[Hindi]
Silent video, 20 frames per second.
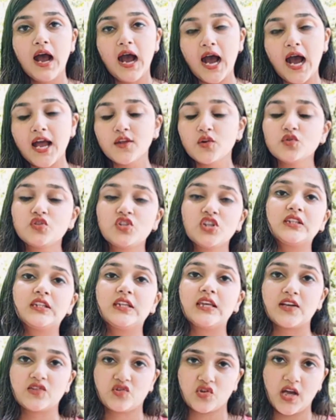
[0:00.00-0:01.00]
आयोजित
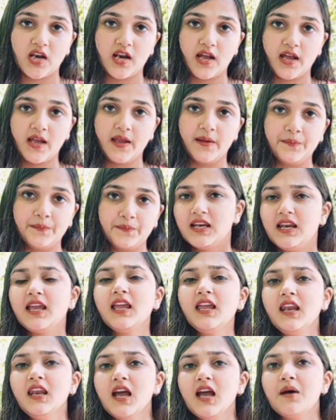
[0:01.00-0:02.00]
किया जा रहा है
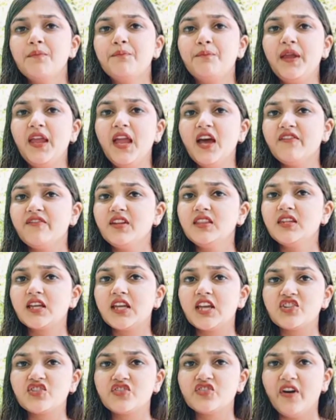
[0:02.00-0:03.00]
लेकिन अब भी अरविंद
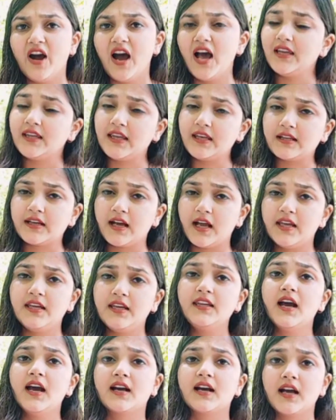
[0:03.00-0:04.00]
केजरीवाल की कहीं
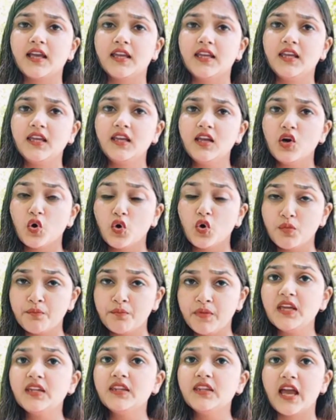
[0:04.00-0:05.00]
ना कहीं
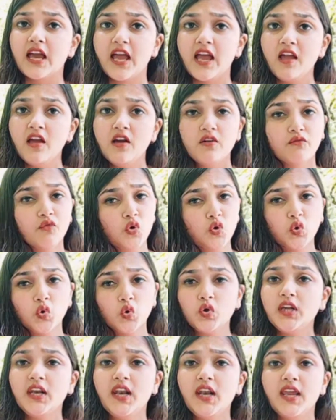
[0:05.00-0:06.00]
उम्मीद है वो
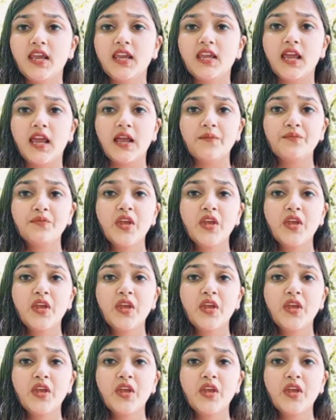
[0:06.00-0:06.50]
टूटी नहीं है